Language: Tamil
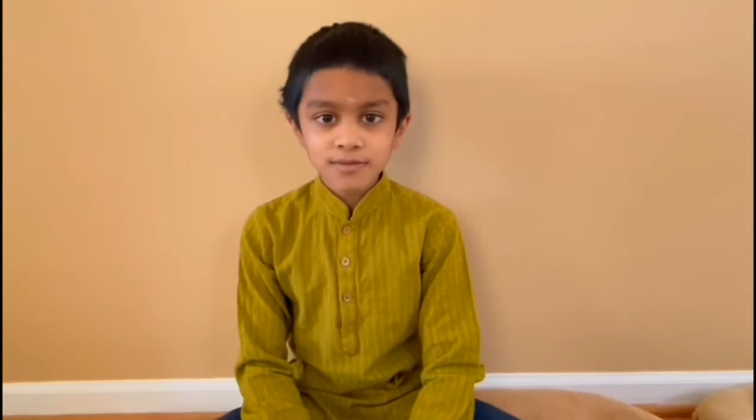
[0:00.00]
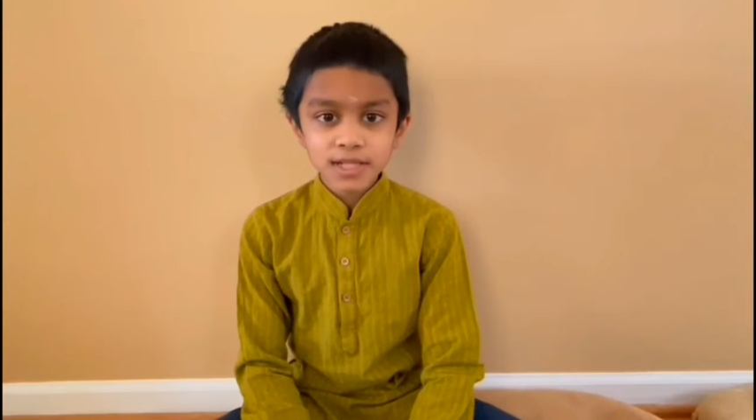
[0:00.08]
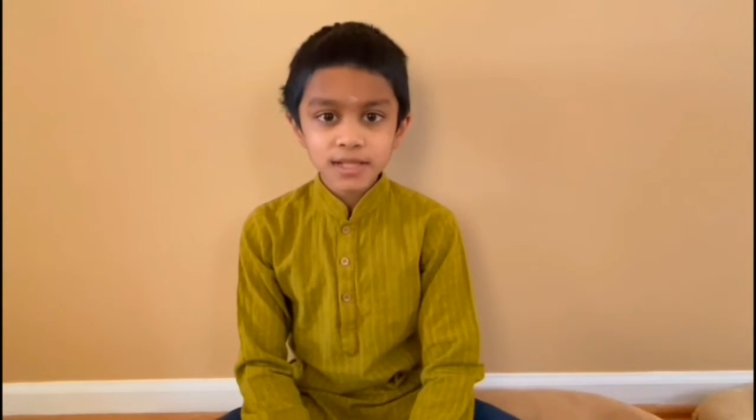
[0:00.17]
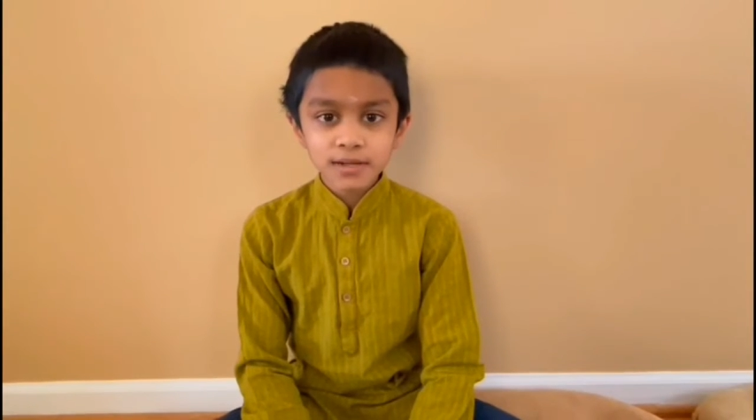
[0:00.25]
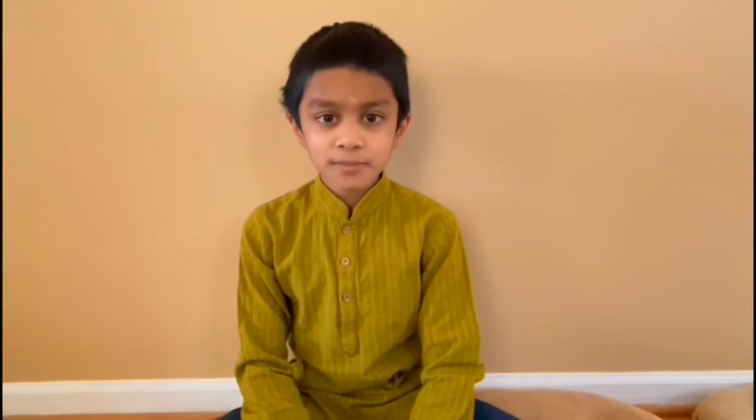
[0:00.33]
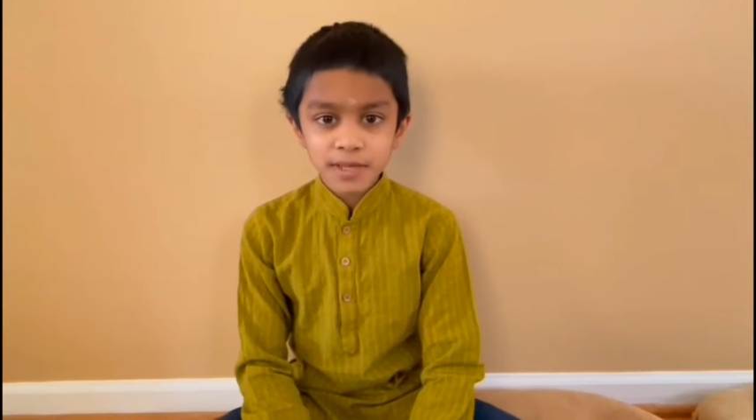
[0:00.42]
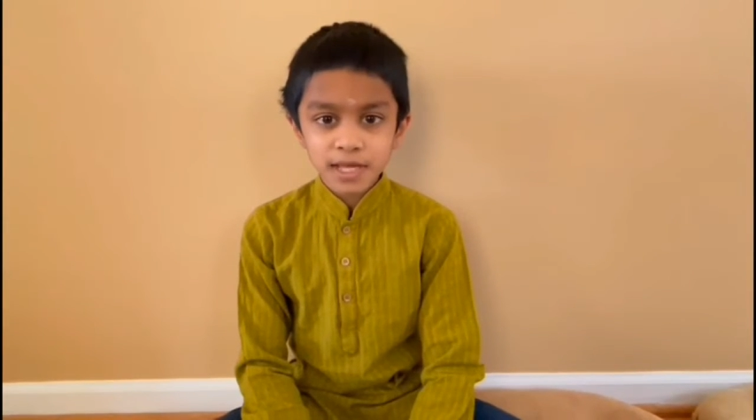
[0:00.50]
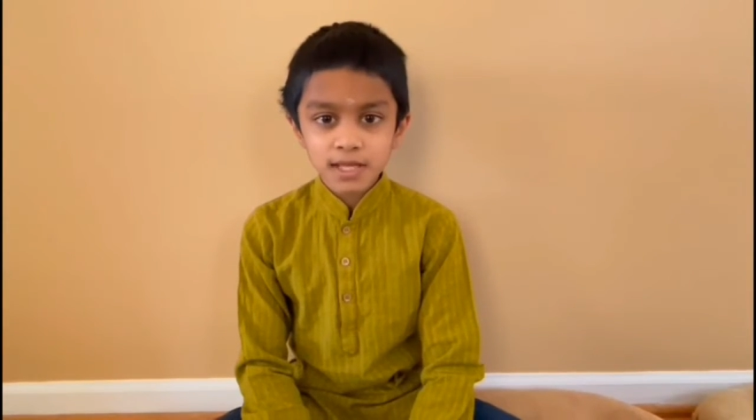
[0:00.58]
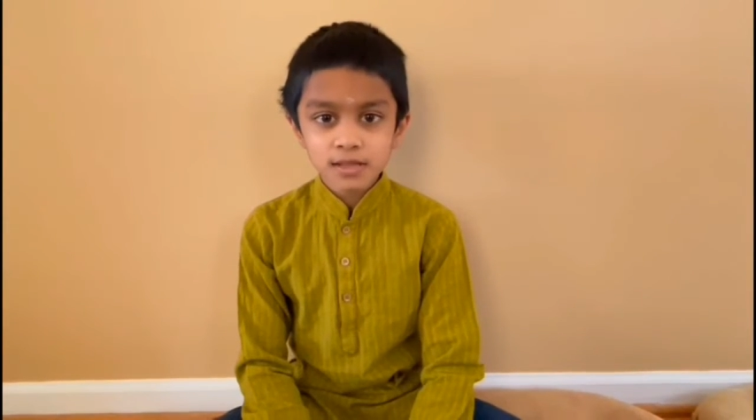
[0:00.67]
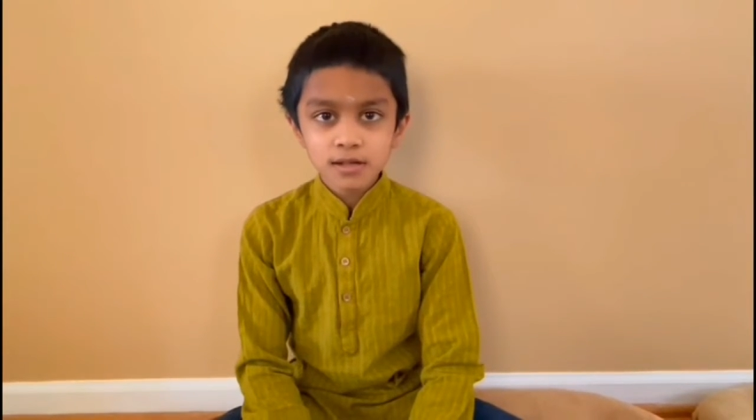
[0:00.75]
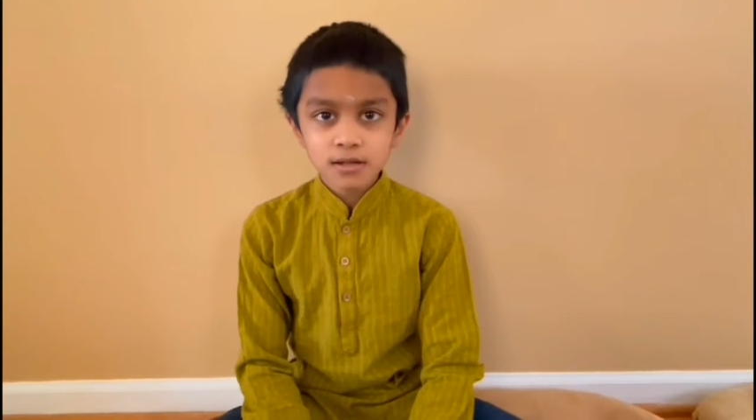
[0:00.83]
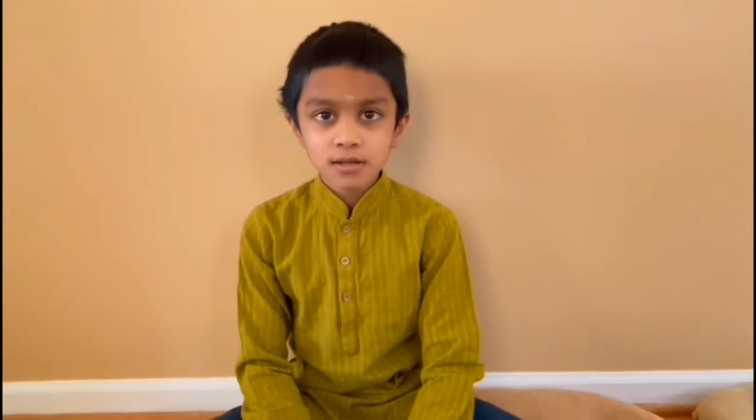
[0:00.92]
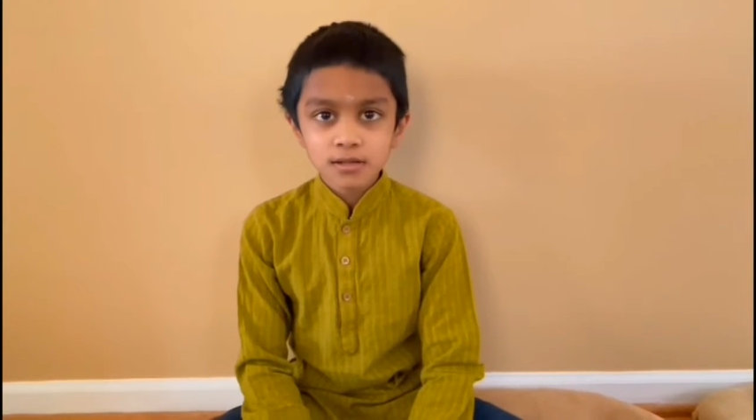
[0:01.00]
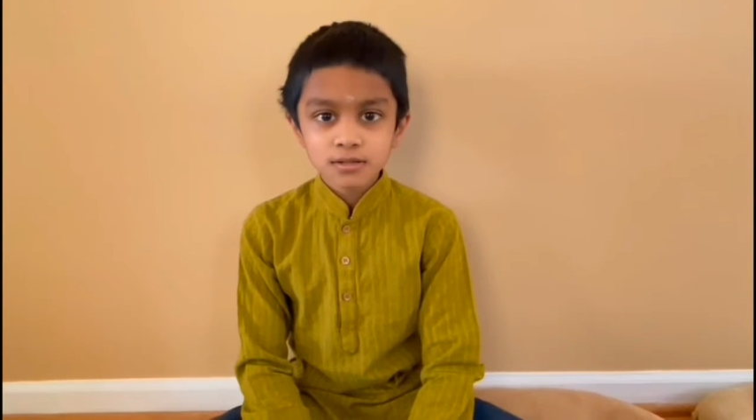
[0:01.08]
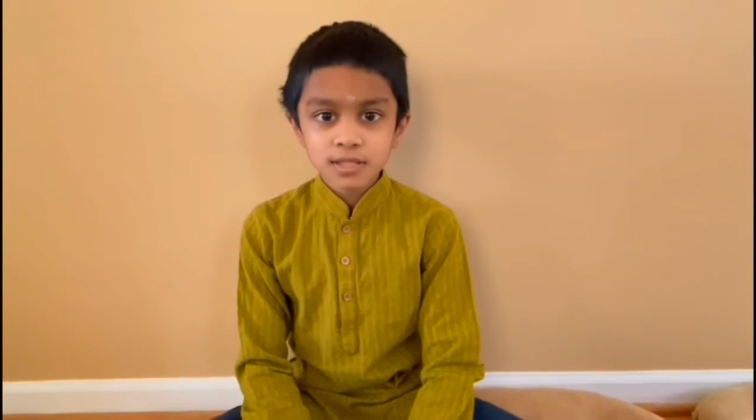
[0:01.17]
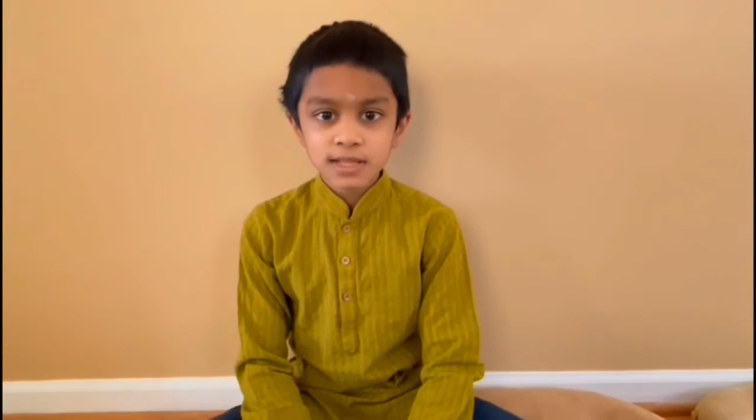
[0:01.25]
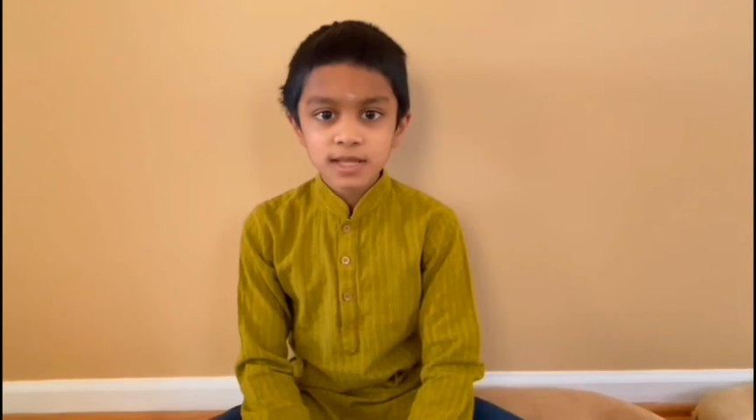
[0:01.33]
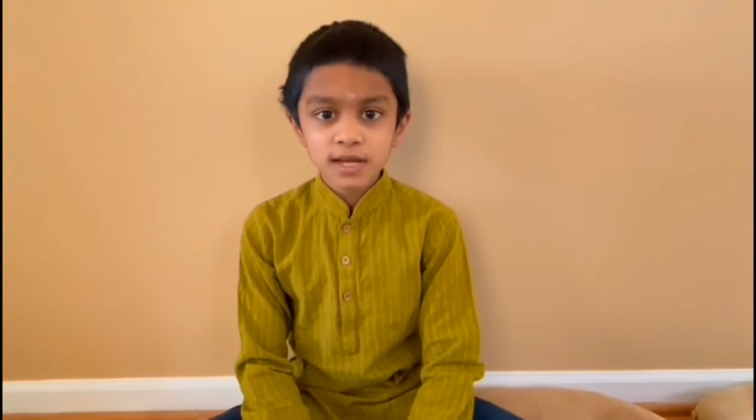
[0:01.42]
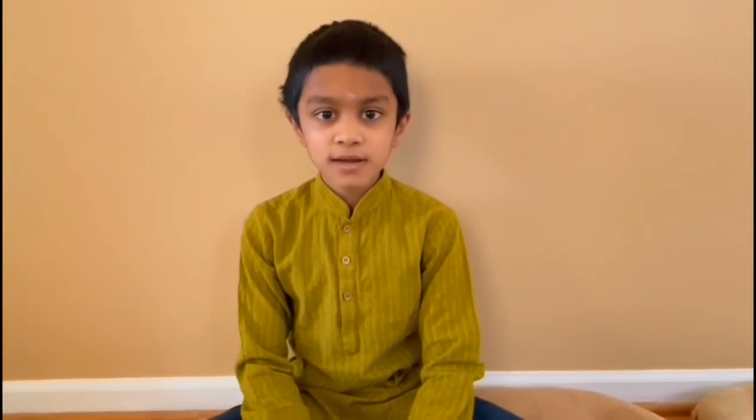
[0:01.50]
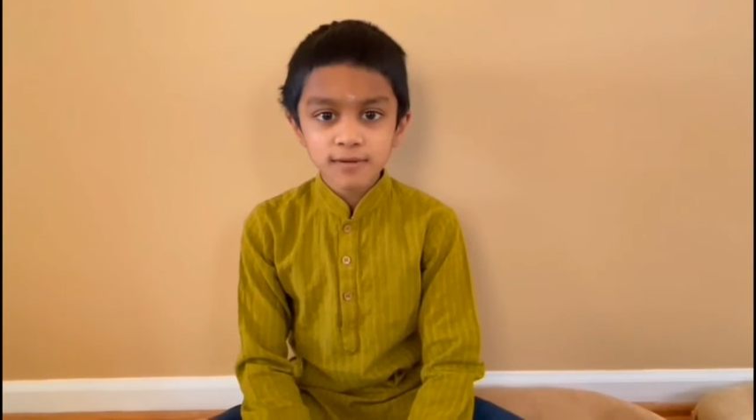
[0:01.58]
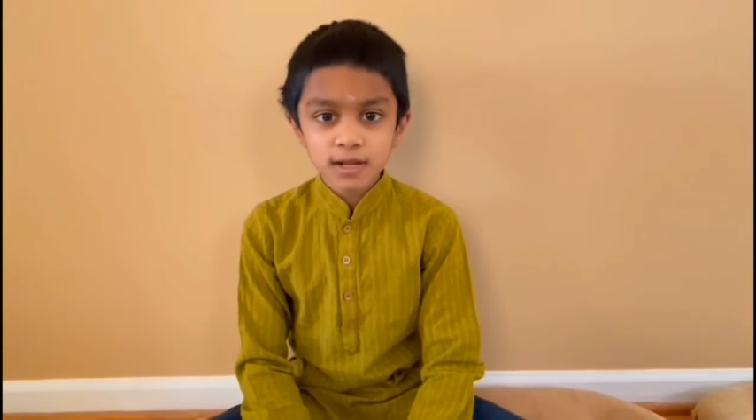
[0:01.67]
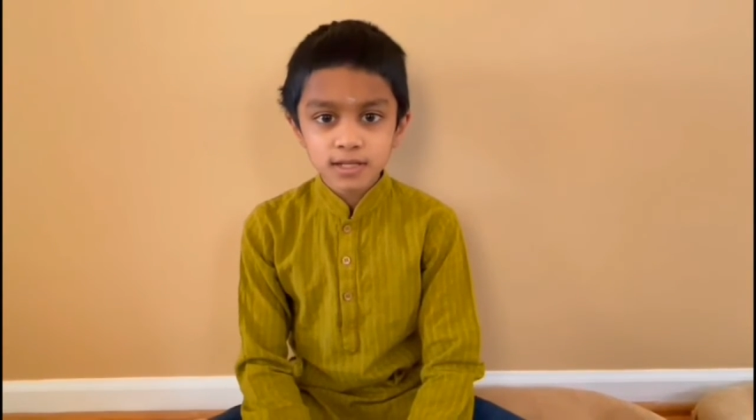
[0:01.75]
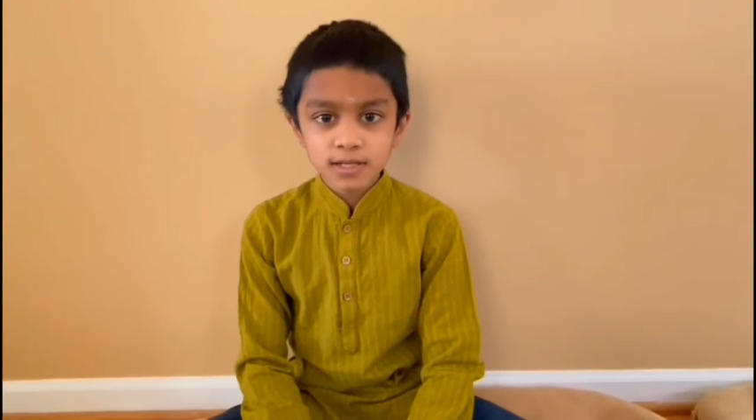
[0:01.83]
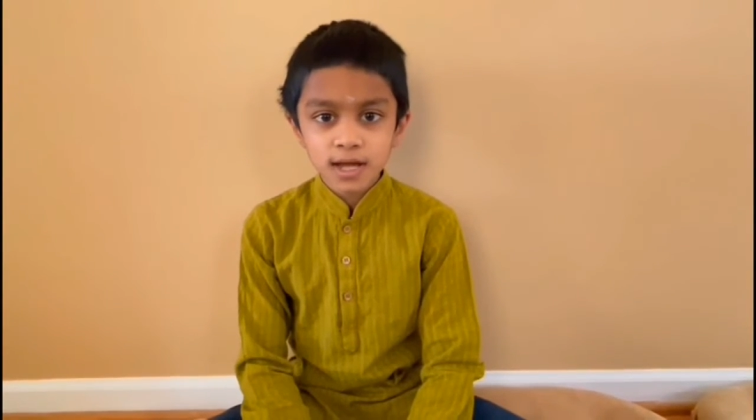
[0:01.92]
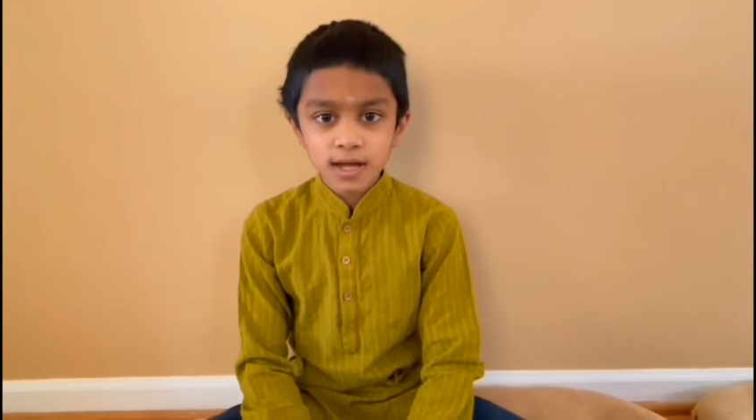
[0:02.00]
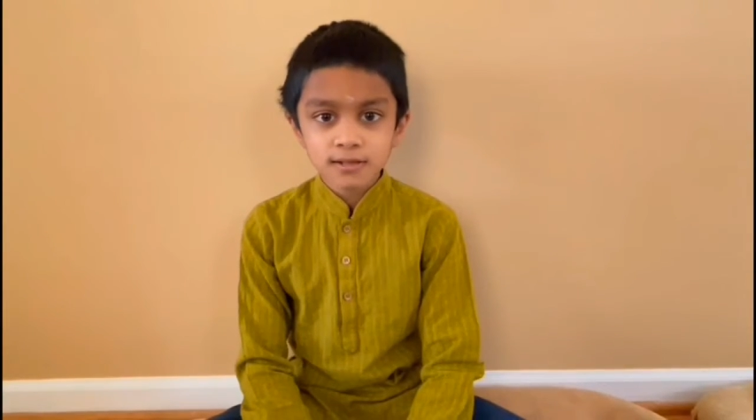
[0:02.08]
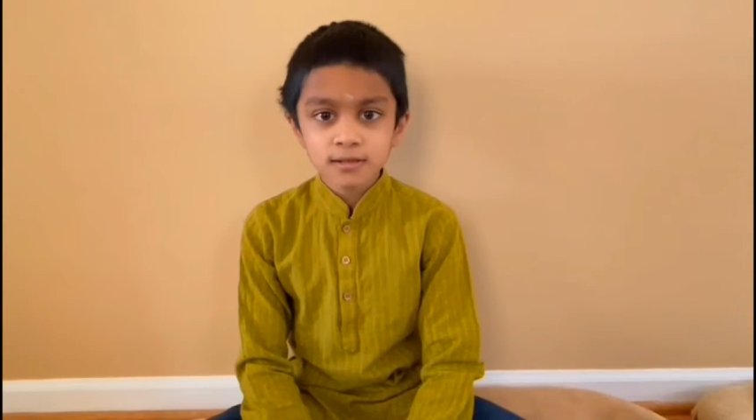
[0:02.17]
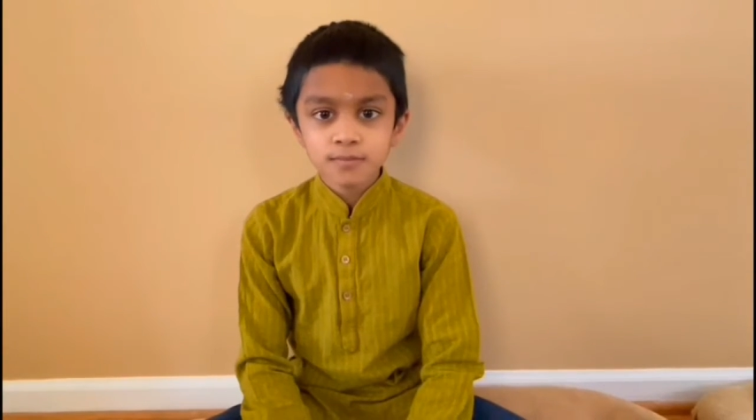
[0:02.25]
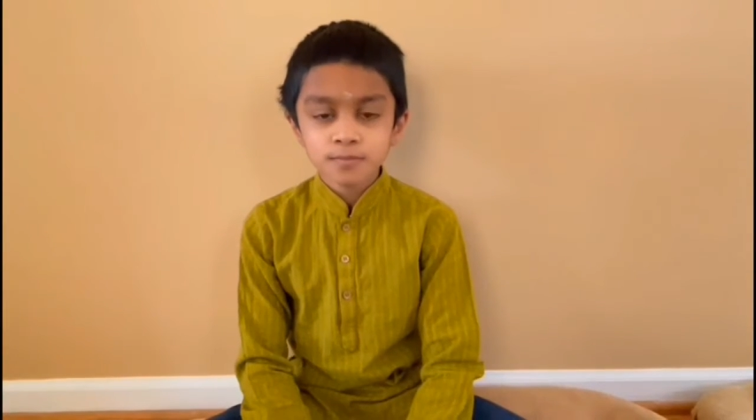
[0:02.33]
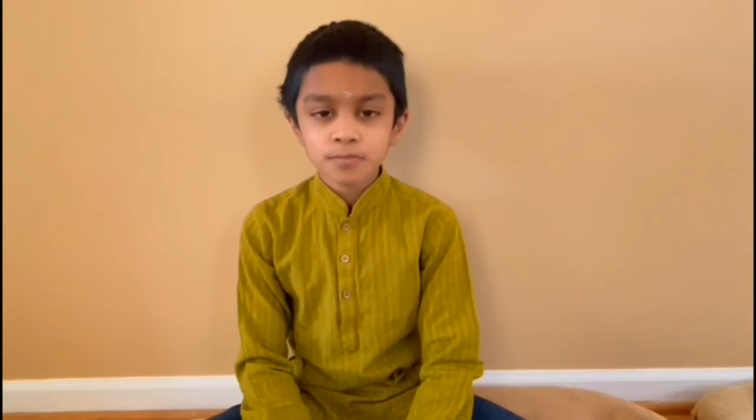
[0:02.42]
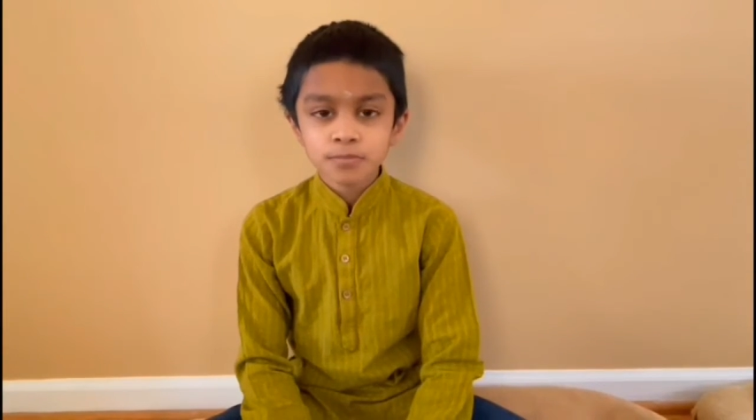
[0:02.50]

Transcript: அவரது பெயர் திலகவடியார்